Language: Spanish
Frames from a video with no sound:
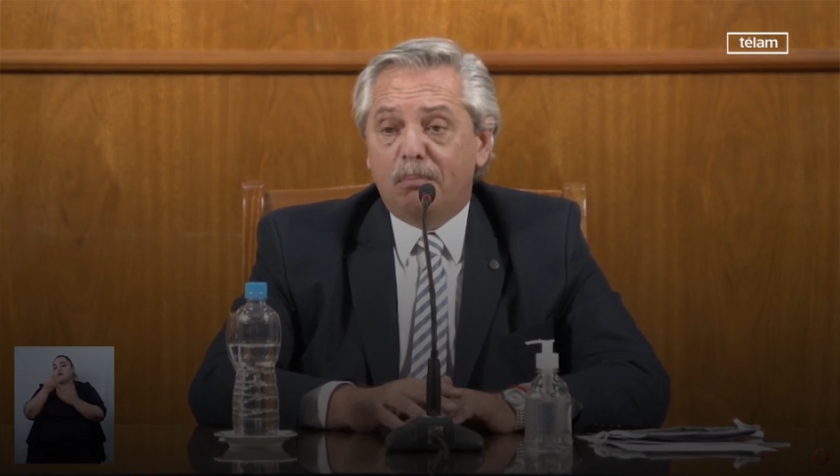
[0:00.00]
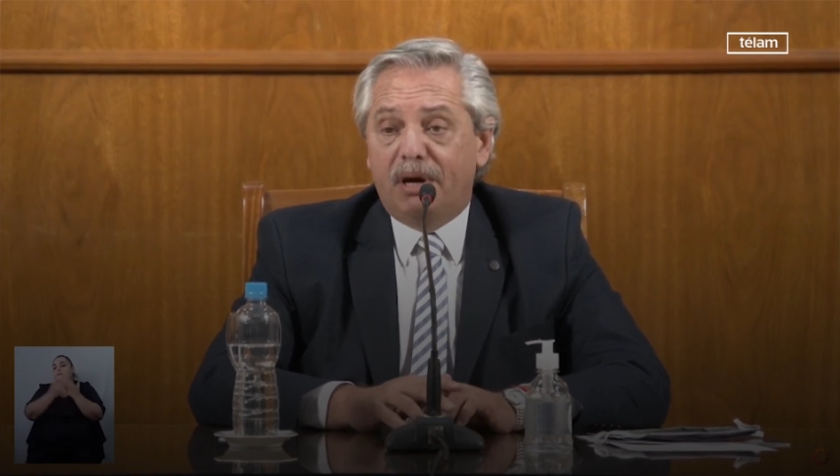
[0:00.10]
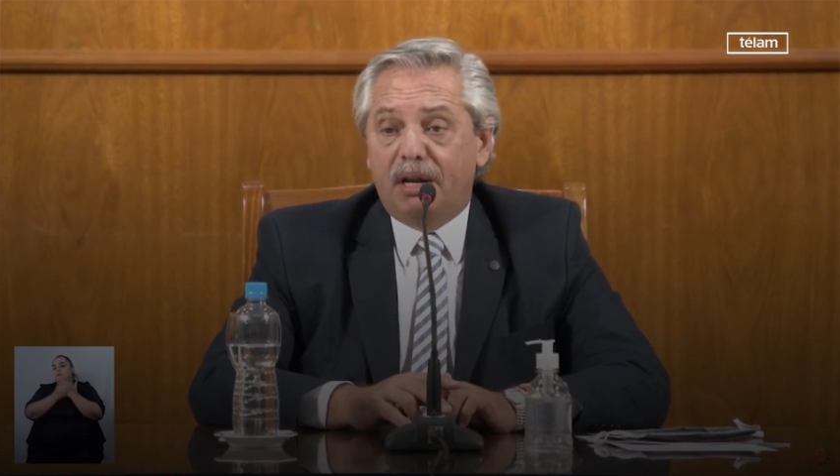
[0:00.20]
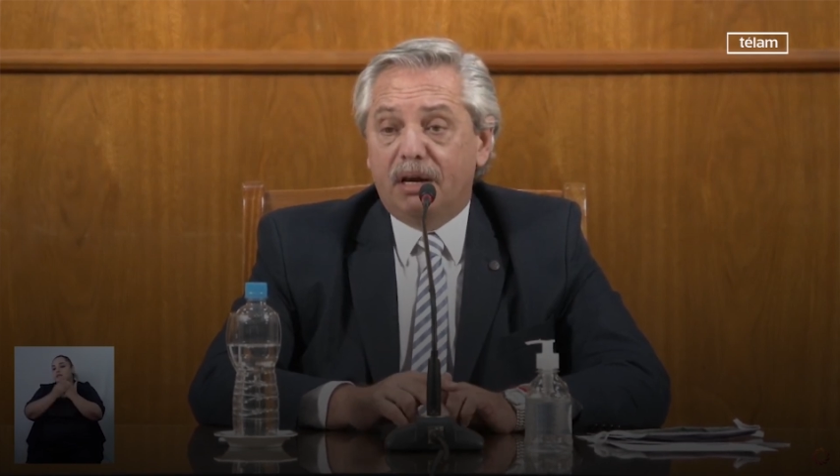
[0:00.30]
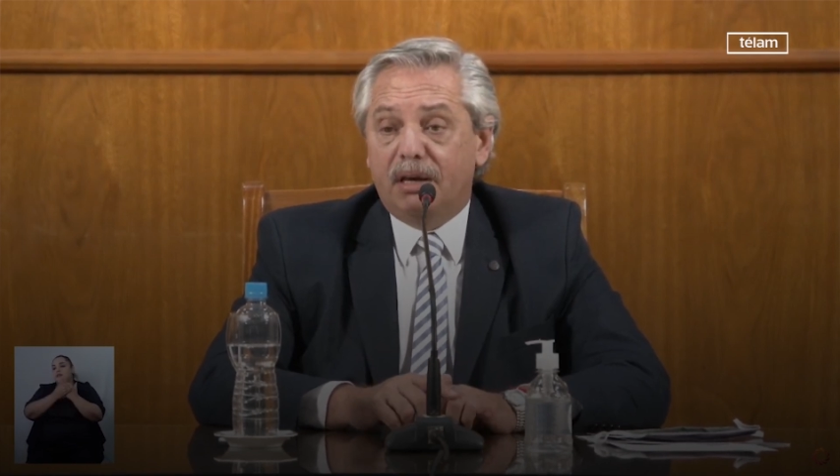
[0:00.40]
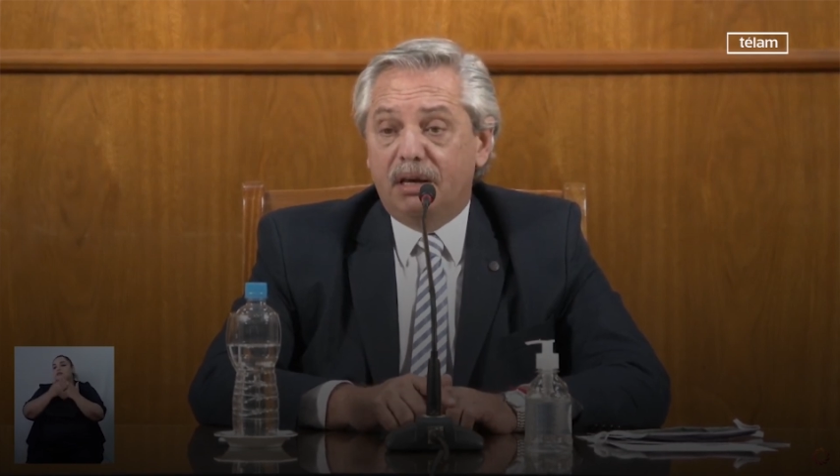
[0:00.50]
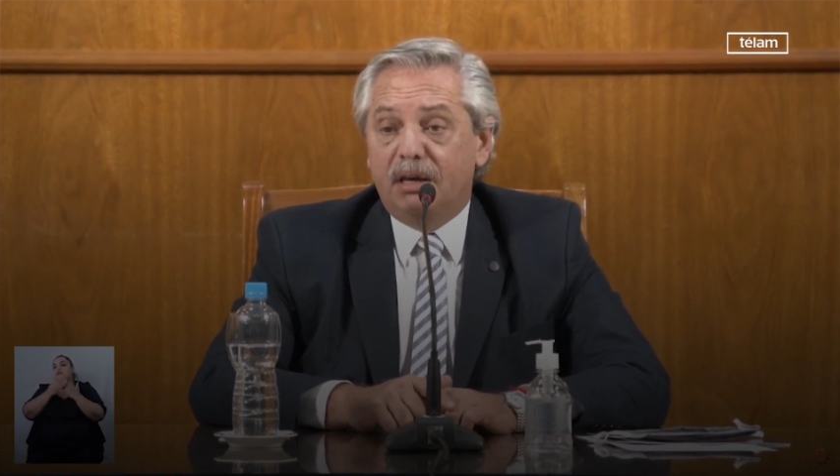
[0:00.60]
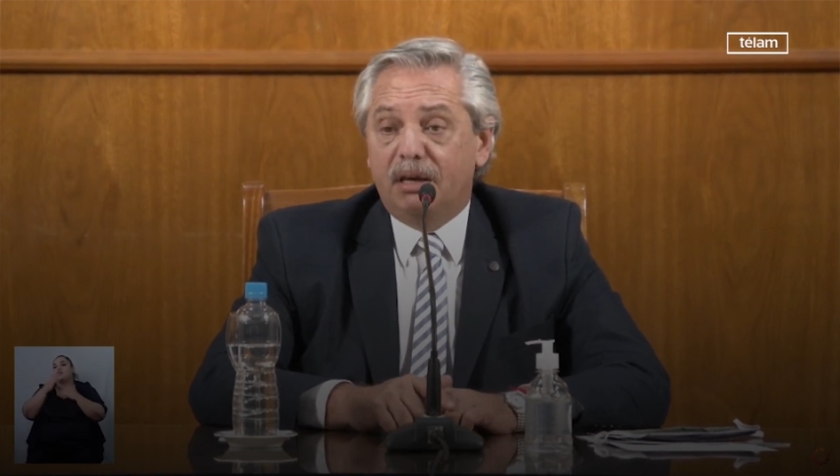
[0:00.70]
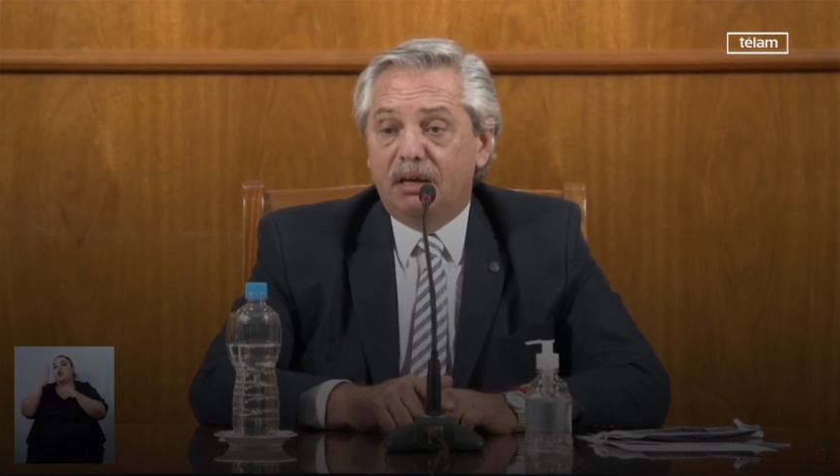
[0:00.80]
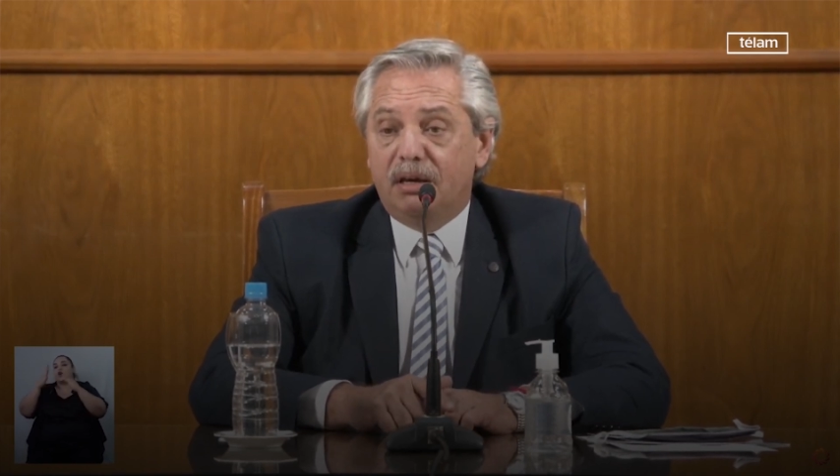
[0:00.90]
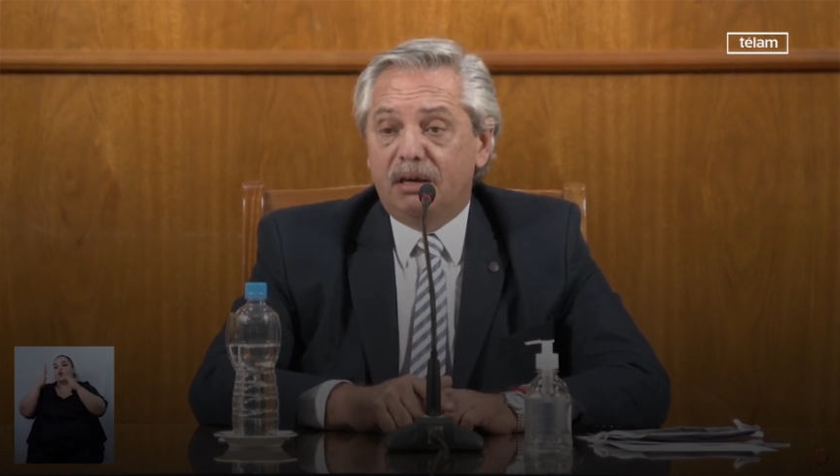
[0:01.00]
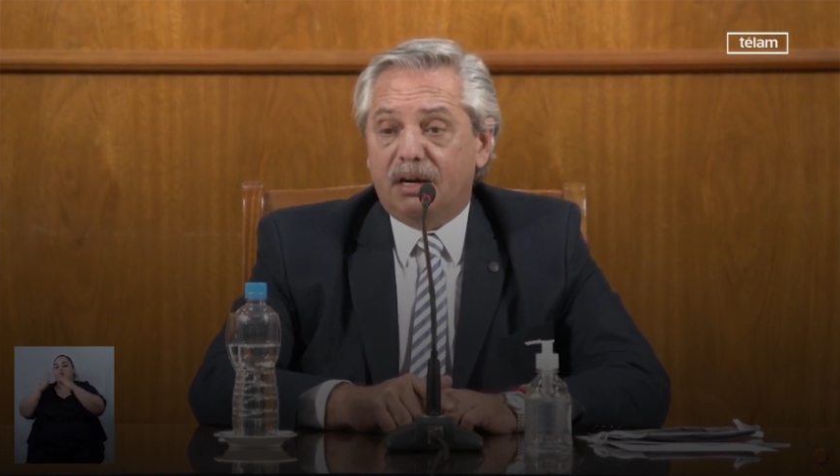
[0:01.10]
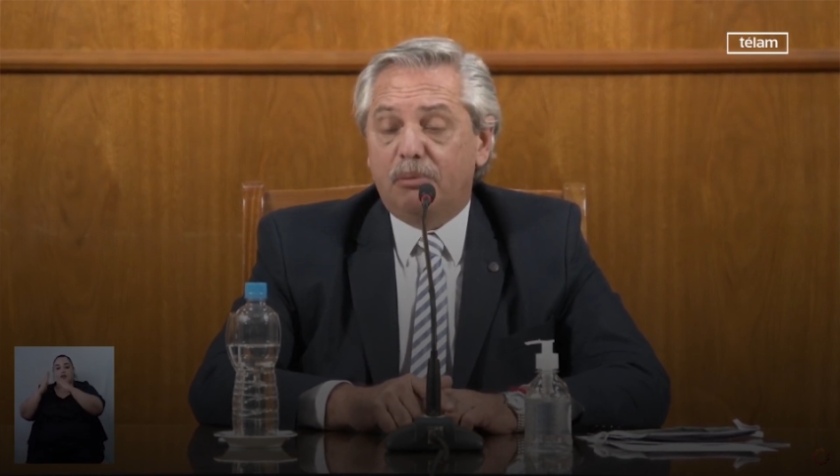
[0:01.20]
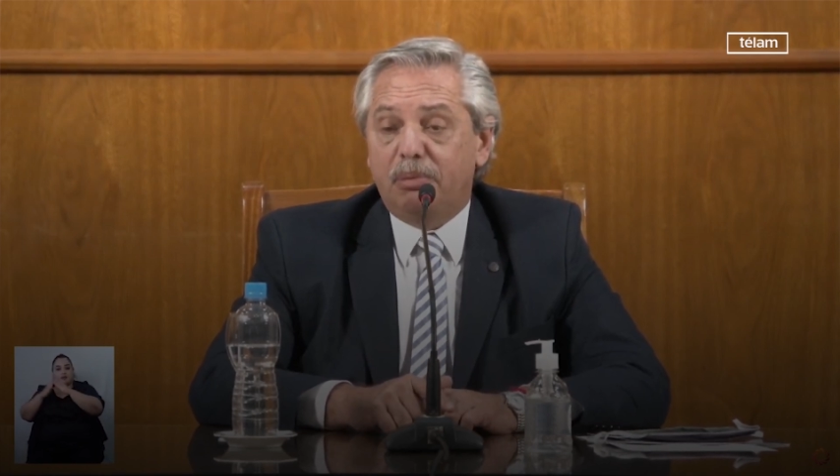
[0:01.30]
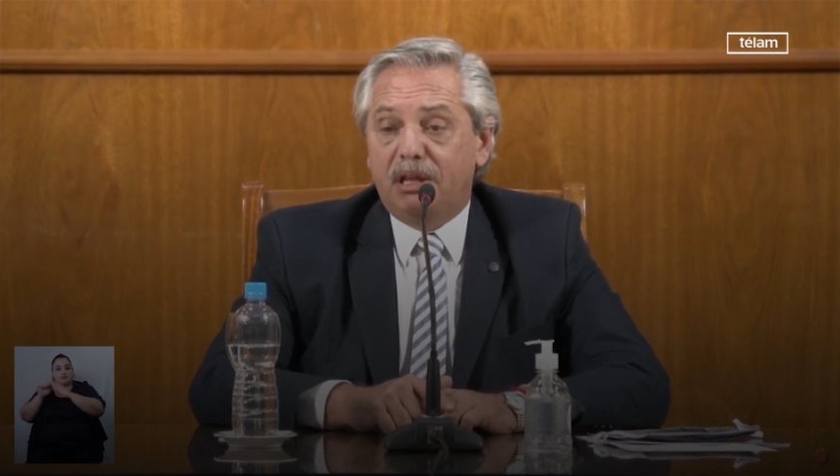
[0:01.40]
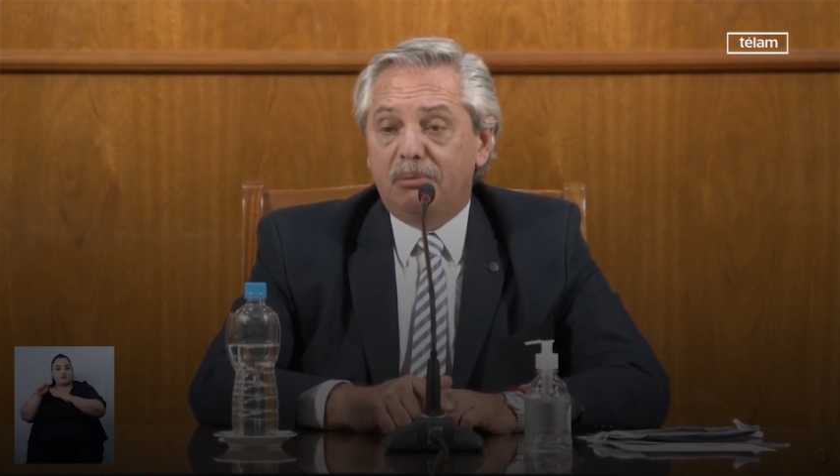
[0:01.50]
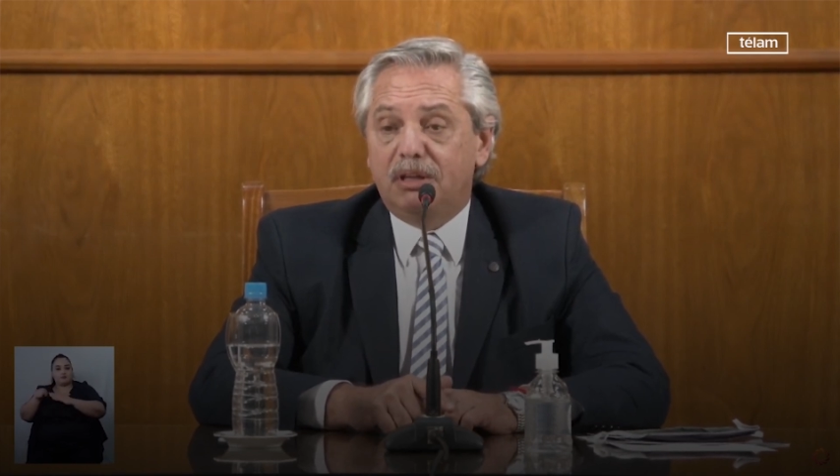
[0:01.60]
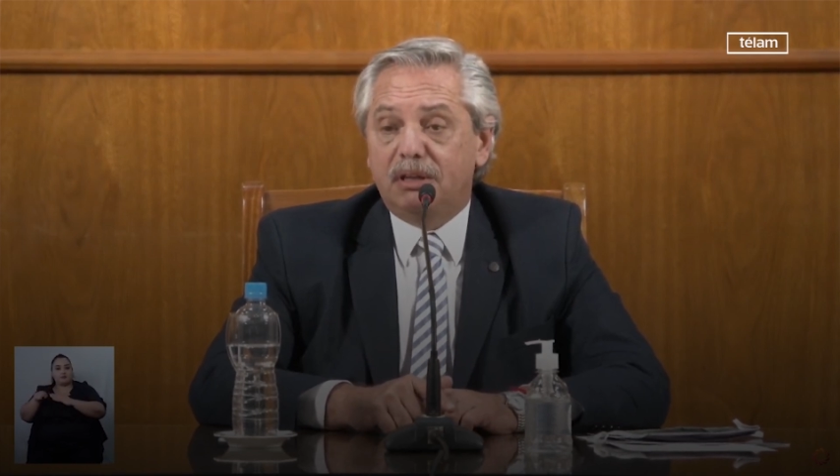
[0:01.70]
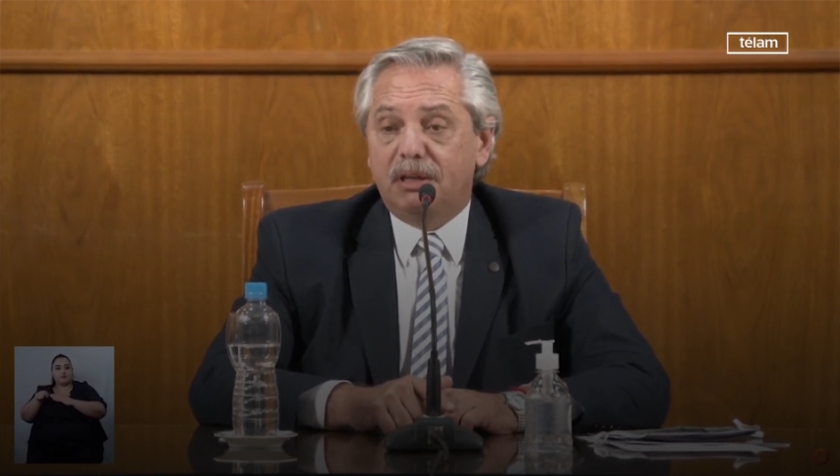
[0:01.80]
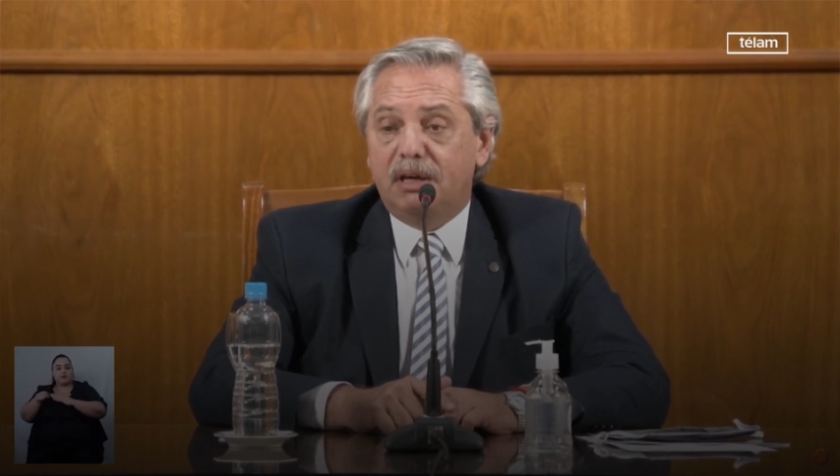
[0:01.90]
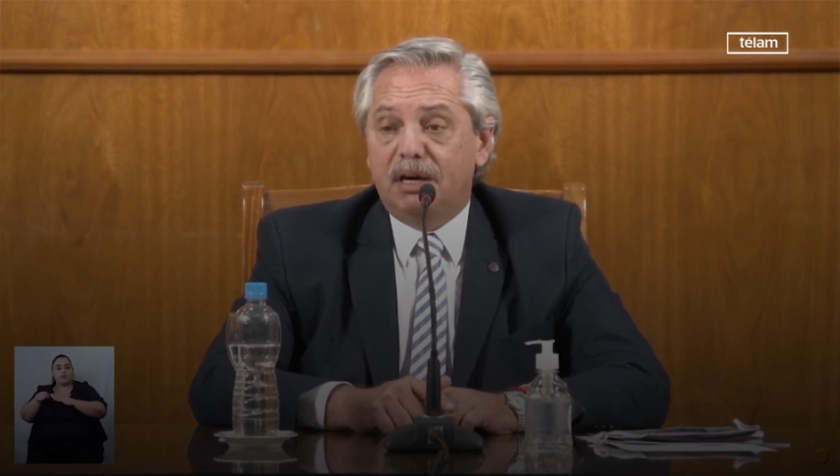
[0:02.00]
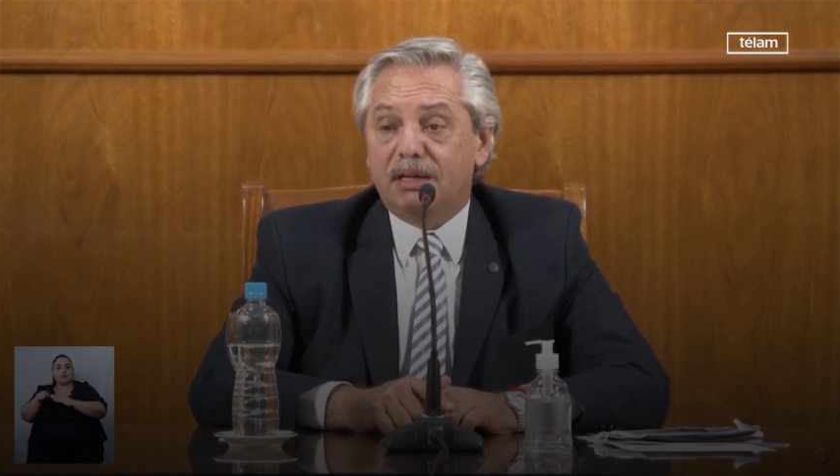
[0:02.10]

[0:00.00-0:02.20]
para que rápidamente